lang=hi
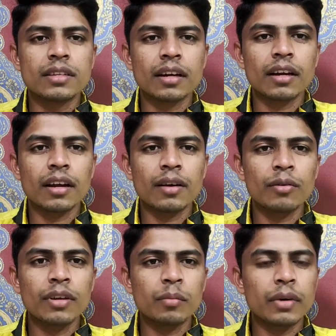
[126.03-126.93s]
स्ट्रगल का
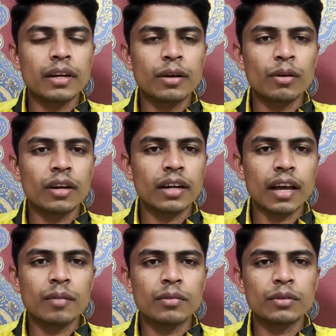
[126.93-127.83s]
कोई एक पर्टिकुलर
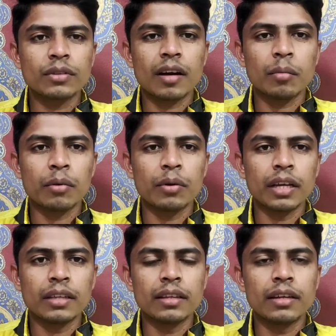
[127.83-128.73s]
टाइम नहीं होता आपको
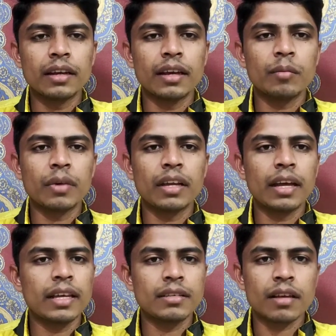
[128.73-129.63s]
एक दिन एक
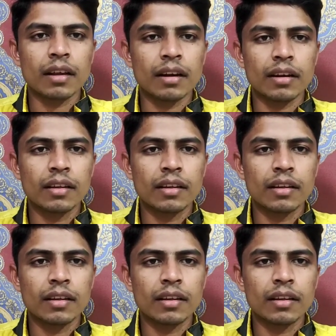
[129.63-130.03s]
महीना एक साल